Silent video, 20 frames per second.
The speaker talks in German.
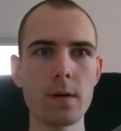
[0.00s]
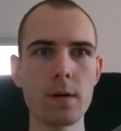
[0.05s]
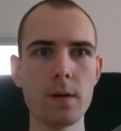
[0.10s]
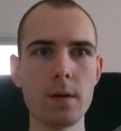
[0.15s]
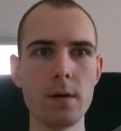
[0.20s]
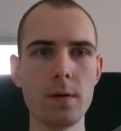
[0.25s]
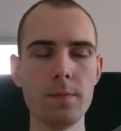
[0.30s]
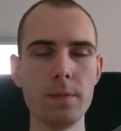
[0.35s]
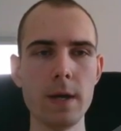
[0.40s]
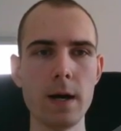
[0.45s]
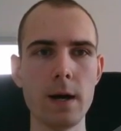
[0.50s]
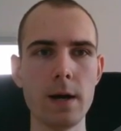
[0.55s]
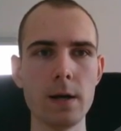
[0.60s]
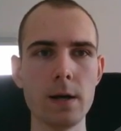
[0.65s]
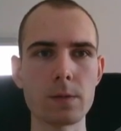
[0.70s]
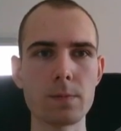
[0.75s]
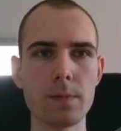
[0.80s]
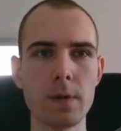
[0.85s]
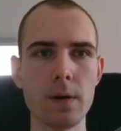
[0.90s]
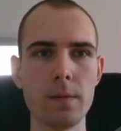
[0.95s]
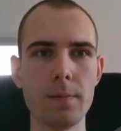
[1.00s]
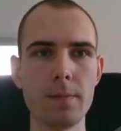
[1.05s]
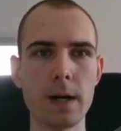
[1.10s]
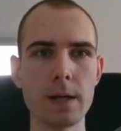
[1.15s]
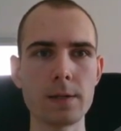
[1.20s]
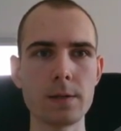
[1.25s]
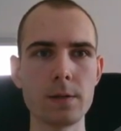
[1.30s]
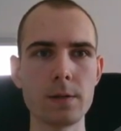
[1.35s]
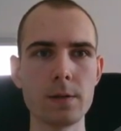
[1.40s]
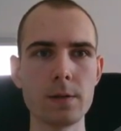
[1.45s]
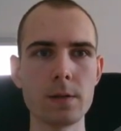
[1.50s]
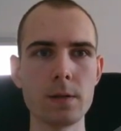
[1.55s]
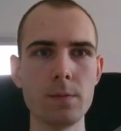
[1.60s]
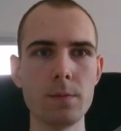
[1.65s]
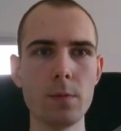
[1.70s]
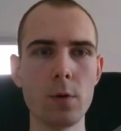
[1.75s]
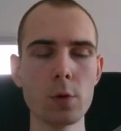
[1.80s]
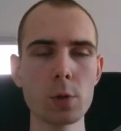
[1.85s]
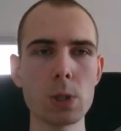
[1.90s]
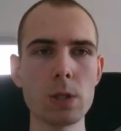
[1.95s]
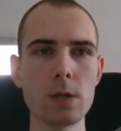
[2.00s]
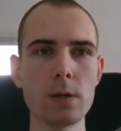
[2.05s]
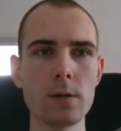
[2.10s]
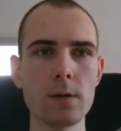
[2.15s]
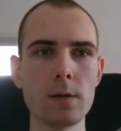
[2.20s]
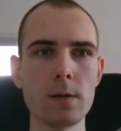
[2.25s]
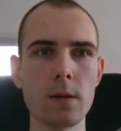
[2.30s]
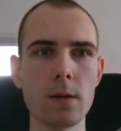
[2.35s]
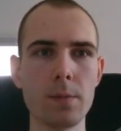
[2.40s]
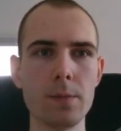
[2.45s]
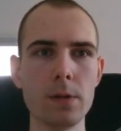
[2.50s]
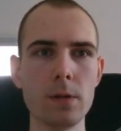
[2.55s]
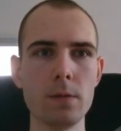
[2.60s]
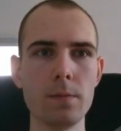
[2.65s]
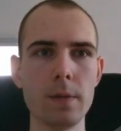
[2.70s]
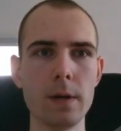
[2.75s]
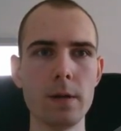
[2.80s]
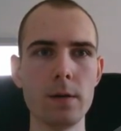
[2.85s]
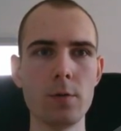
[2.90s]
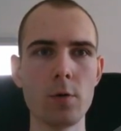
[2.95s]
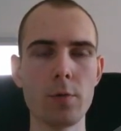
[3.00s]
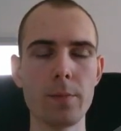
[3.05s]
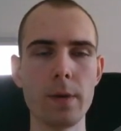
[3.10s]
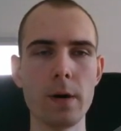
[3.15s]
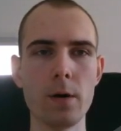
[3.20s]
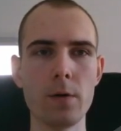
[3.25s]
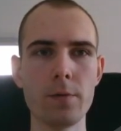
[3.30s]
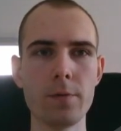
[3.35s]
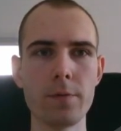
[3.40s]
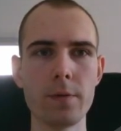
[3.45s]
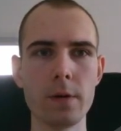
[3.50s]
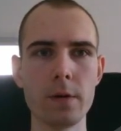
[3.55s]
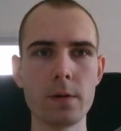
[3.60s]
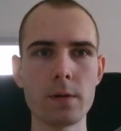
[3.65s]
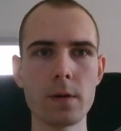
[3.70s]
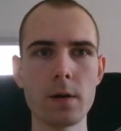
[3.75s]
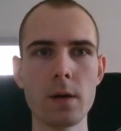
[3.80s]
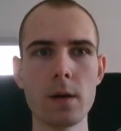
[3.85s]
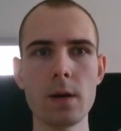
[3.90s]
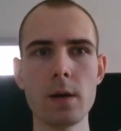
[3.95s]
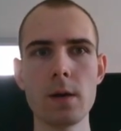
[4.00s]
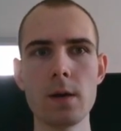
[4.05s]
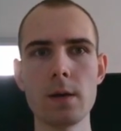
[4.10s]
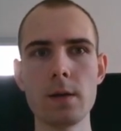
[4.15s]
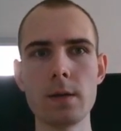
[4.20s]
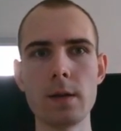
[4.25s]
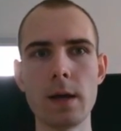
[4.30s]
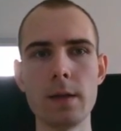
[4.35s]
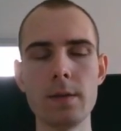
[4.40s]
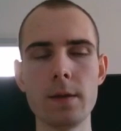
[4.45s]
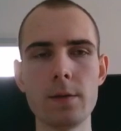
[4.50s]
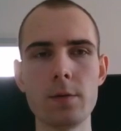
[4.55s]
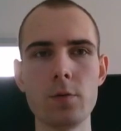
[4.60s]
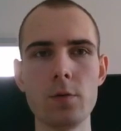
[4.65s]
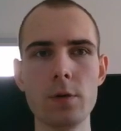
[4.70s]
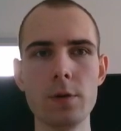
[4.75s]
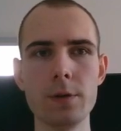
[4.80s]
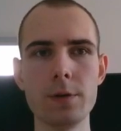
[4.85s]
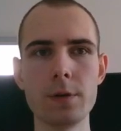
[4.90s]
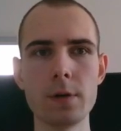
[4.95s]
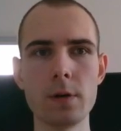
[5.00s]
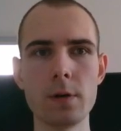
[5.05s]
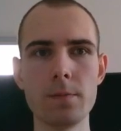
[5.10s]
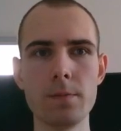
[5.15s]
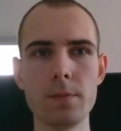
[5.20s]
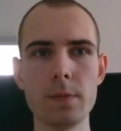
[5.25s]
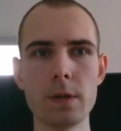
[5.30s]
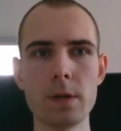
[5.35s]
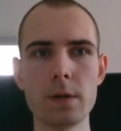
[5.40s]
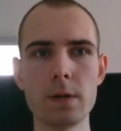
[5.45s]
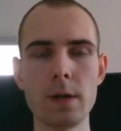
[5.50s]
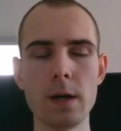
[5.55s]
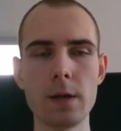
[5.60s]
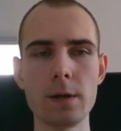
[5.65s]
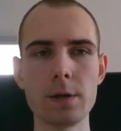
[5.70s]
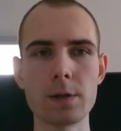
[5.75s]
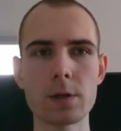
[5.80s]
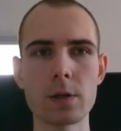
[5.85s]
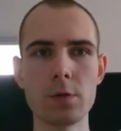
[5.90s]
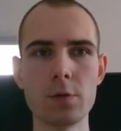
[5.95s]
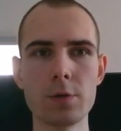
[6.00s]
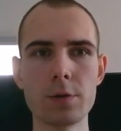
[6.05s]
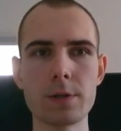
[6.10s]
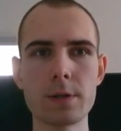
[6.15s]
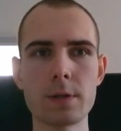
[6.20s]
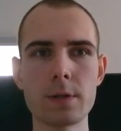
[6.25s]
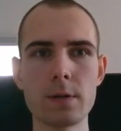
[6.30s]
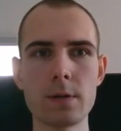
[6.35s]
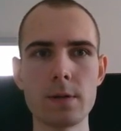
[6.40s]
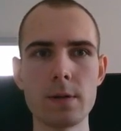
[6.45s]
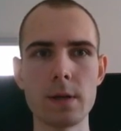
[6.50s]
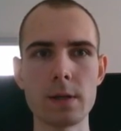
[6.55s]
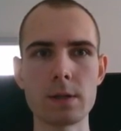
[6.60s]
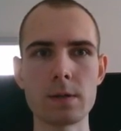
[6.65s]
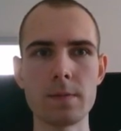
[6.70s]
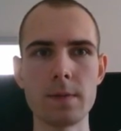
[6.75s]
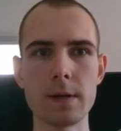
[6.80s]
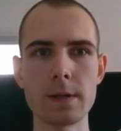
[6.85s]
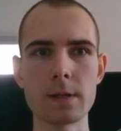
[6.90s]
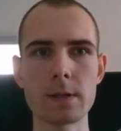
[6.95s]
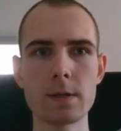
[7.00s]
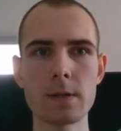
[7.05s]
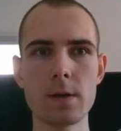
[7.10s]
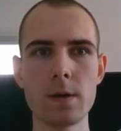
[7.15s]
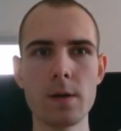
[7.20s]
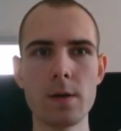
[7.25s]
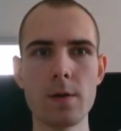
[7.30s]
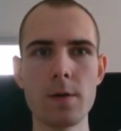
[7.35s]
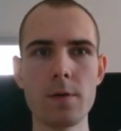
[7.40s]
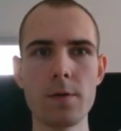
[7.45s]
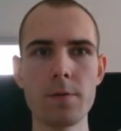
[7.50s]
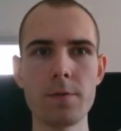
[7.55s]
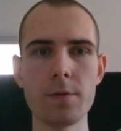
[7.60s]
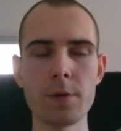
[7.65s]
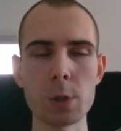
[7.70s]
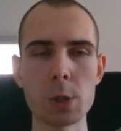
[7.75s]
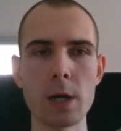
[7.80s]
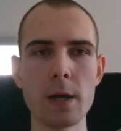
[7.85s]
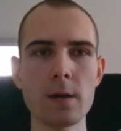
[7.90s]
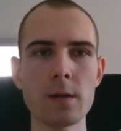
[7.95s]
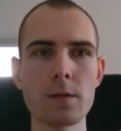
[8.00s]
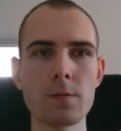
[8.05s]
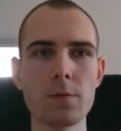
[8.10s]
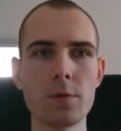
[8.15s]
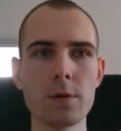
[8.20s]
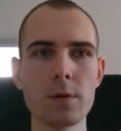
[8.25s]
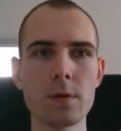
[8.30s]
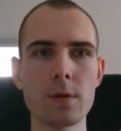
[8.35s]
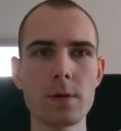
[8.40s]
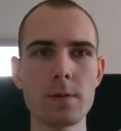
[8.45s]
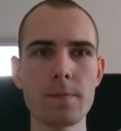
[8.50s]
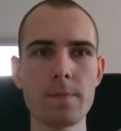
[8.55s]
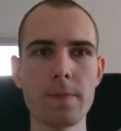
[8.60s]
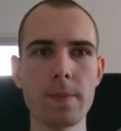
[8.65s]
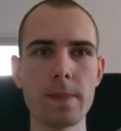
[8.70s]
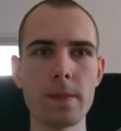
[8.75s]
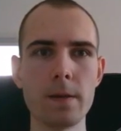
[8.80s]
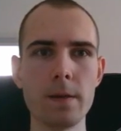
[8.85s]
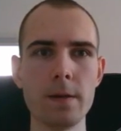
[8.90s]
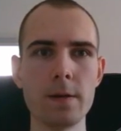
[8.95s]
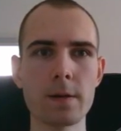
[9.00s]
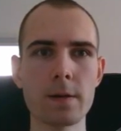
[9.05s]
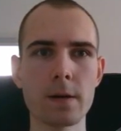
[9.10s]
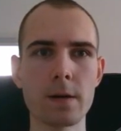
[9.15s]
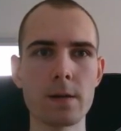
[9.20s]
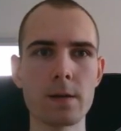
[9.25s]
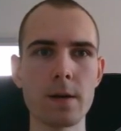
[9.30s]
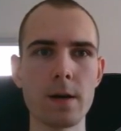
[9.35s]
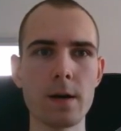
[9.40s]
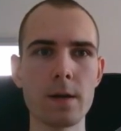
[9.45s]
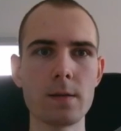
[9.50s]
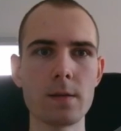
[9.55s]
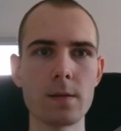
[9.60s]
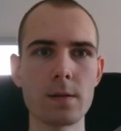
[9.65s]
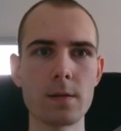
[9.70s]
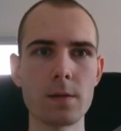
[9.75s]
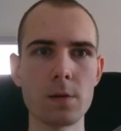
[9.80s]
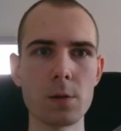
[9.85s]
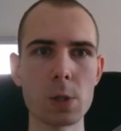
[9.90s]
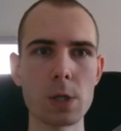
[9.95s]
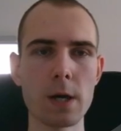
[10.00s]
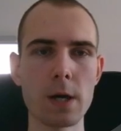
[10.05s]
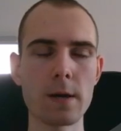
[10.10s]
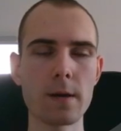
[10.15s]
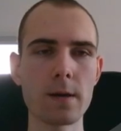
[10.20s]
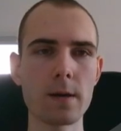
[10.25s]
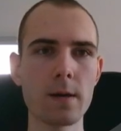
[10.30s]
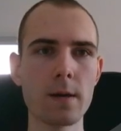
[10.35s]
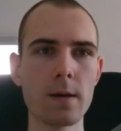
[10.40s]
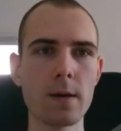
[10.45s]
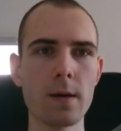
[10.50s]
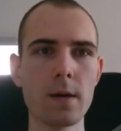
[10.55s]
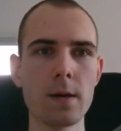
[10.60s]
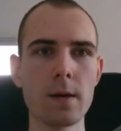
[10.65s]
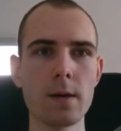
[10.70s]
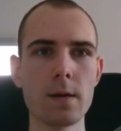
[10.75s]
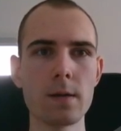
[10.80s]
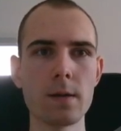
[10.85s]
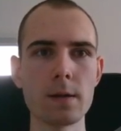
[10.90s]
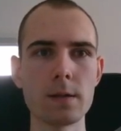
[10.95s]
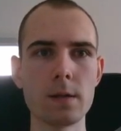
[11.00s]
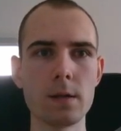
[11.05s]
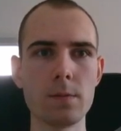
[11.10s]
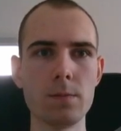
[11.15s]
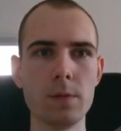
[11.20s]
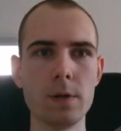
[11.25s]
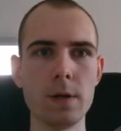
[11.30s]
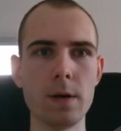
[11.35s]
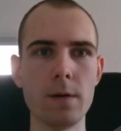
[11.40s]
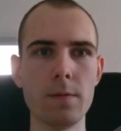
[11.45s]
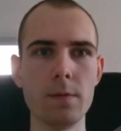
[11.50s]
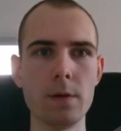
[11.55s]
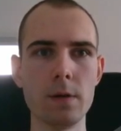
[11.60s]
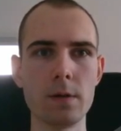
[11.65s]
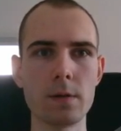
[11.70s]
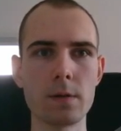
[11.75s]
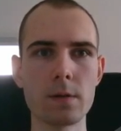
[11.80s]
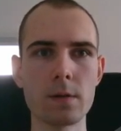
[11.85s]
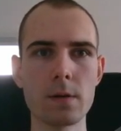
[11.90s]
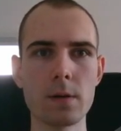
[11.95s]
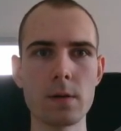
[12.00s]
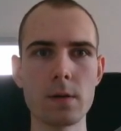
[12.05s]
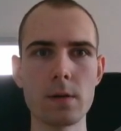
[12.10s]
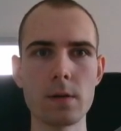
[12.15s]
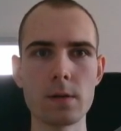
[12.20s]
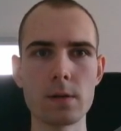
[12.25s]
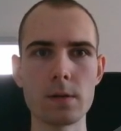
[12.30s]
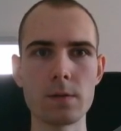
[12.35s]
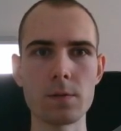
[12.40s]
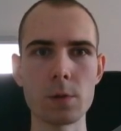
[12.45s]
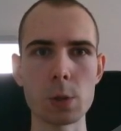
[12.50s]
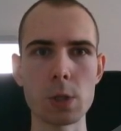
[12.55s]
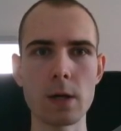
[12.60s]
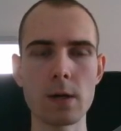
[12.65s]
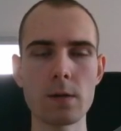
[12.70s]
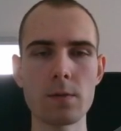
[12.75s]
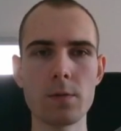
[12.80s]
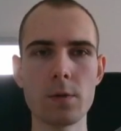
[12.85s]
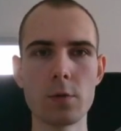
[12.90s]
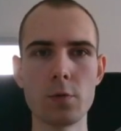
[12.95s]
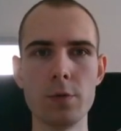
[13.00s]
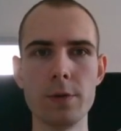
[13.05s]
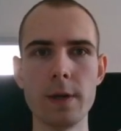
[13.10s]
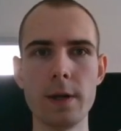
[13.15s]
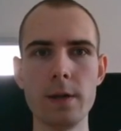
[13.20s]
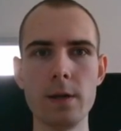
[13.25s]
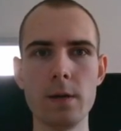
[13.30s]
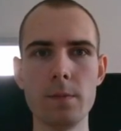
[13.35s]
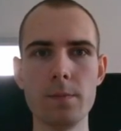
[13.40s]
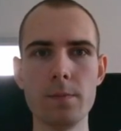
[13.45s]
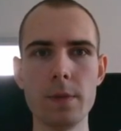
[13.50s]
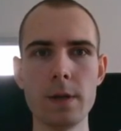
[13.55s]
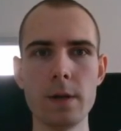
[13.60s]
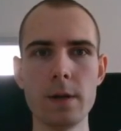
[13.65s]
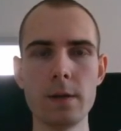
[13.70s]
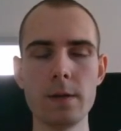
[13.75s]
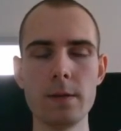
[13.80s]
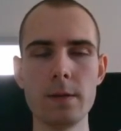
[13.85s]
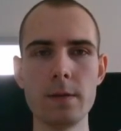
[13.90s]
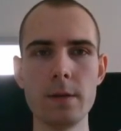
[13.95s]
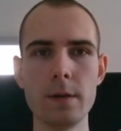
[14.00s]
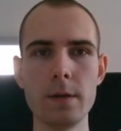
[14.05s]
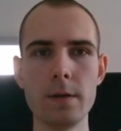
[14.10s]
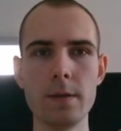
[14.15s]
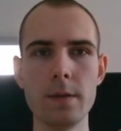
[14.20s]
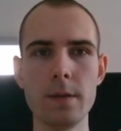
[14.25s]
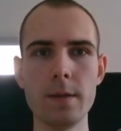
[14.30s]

ähm, ja erstmal passendes Emoji, damit die Mail noch mehr auffällt. Dann natürlich ähm, ja das genutzt, das was verschenkt wird. Jeder kriegt gern ein Geschenk, das eben hier erwähnt, dass es verschenkt wird und dann eben den